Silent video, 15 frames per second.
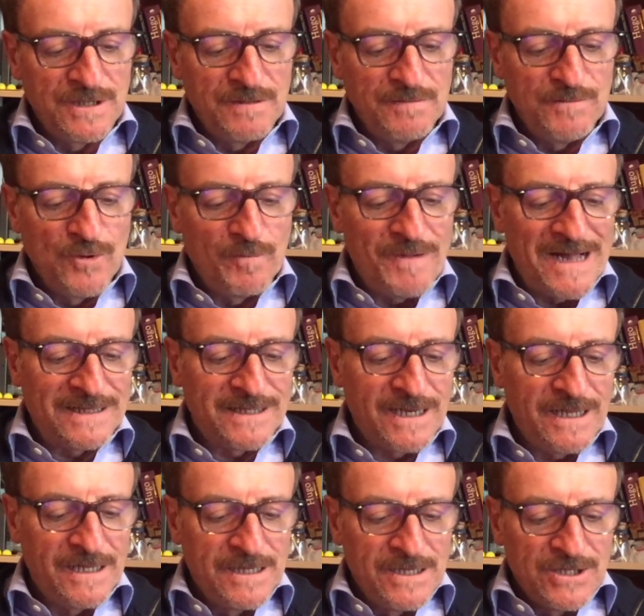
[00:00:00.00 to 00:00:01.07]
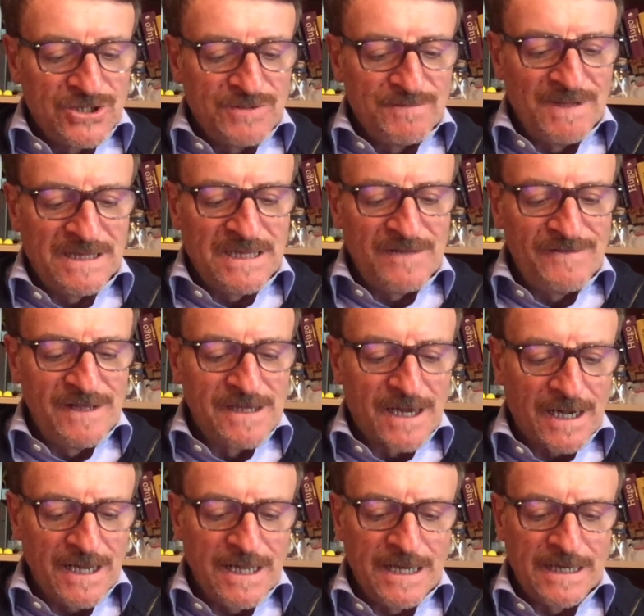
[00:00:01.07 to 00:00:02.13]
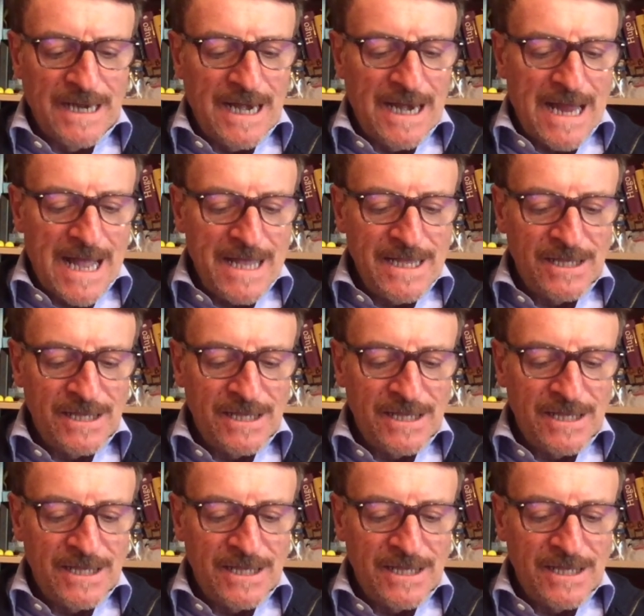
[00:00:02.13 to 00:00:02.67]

Mio padre ci metteva in riga nell'aia